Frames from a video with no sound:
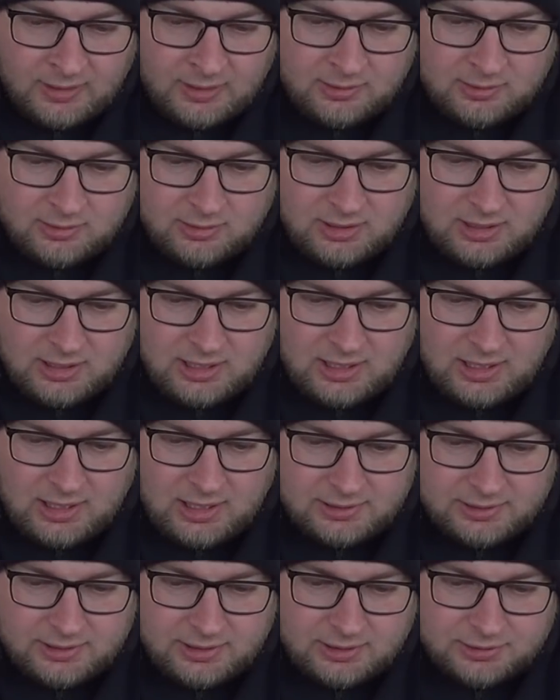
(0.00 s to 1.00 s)
Kolega
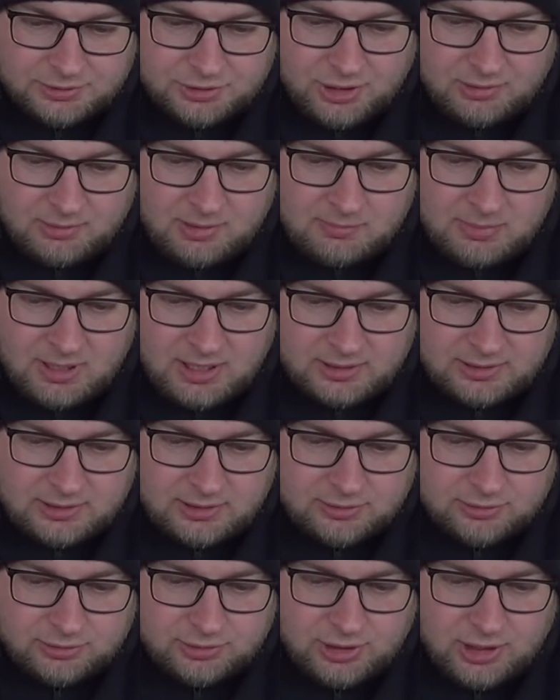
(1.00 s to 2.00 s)
Adrian, siema
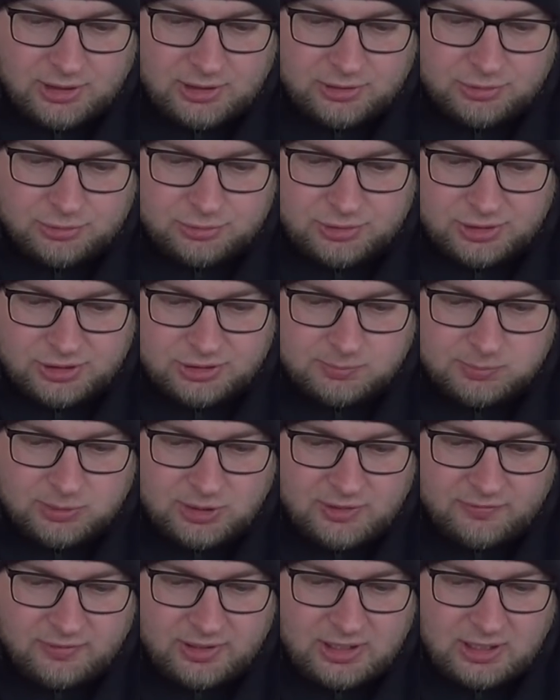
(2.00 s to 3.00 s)
Bartek, od kiedy już jest
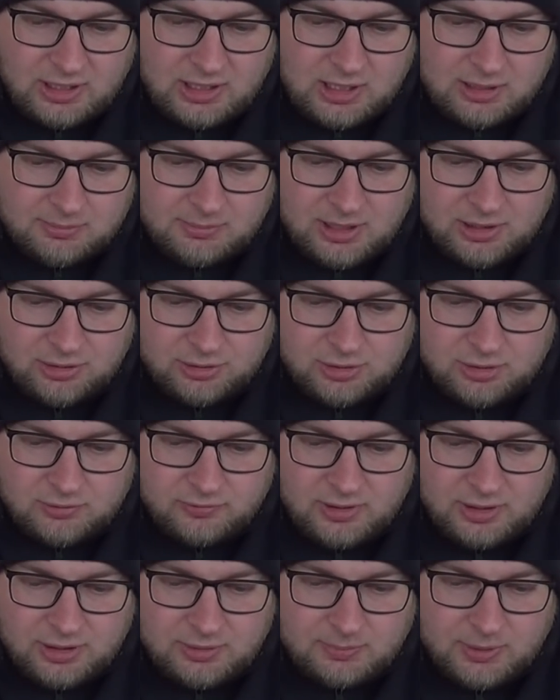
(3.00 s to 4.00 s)
podawana karma
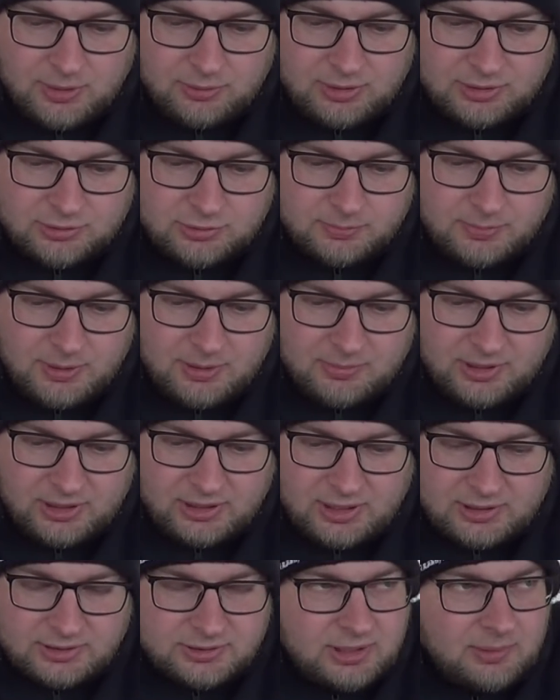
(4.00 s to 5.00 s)
lotowa i pełna
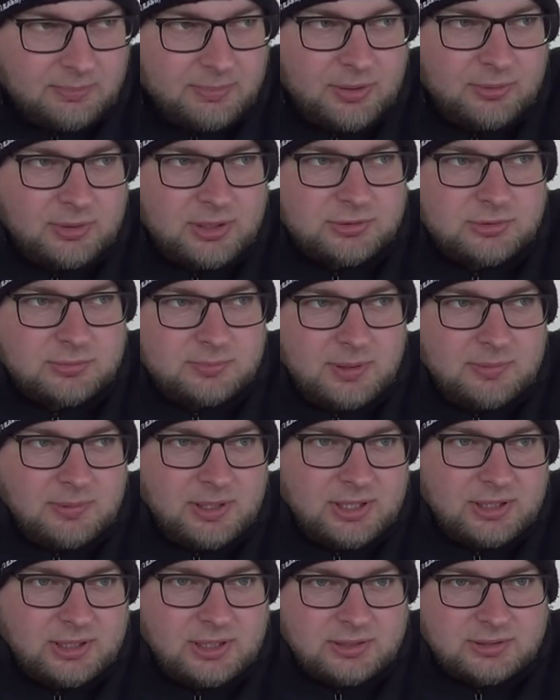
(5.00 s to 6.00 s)
suplementacja? Pełna
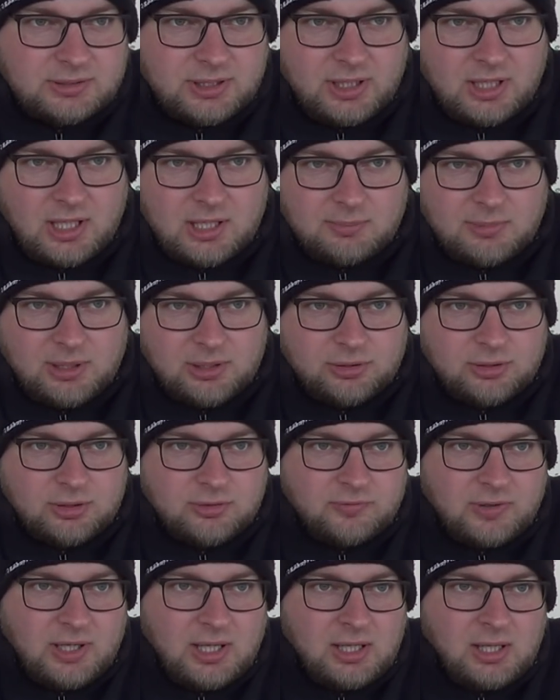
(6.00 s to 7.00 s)
suplementacja i karma
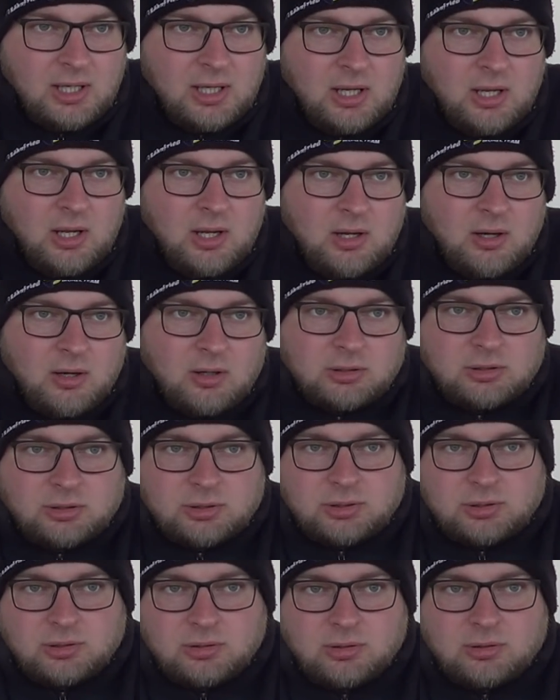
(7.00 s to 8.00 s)
lotowa
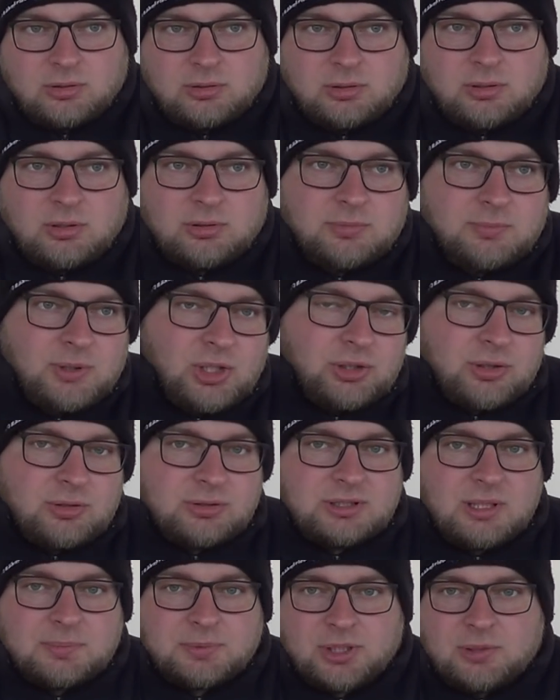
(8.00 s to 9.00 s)
od, od
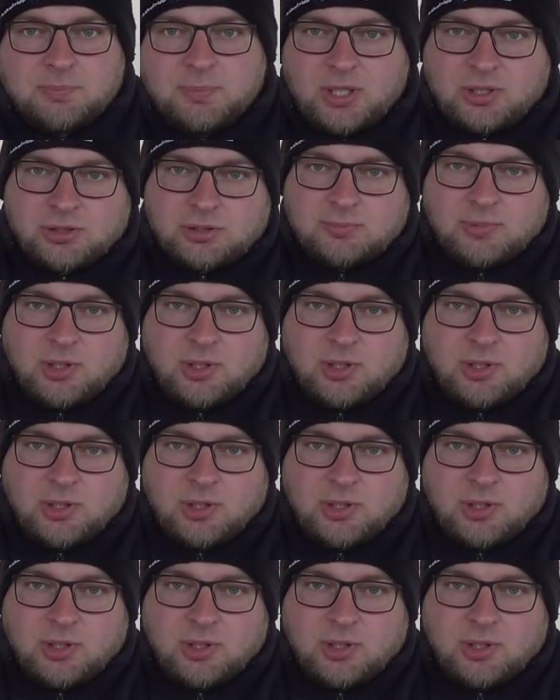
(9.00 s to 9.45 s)
miesiąca przed pierwszym